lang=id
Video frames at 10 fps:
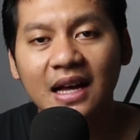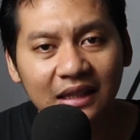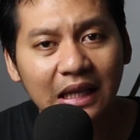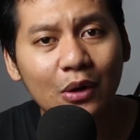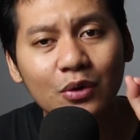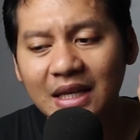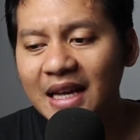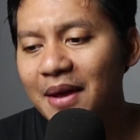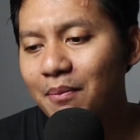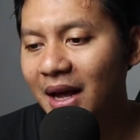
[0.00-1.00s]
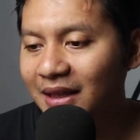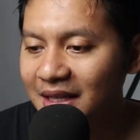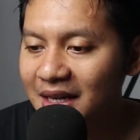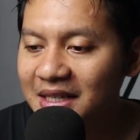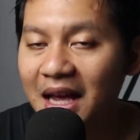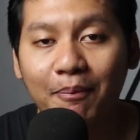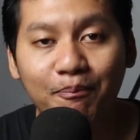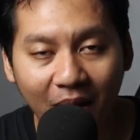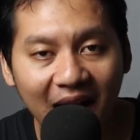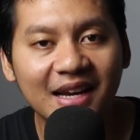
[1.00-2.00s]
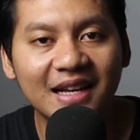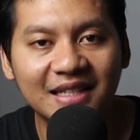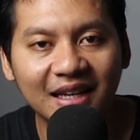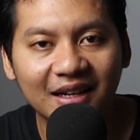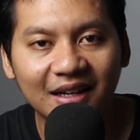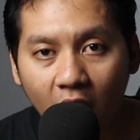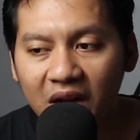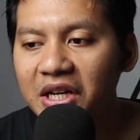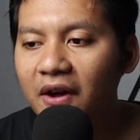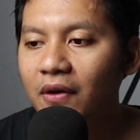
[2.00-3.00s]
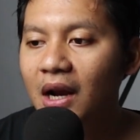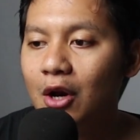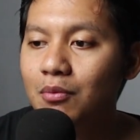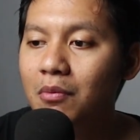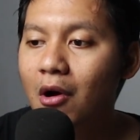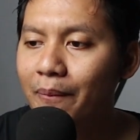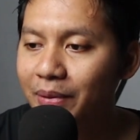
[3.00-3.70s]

terus ini matanya diapain anjir Falling Devil lalu membawa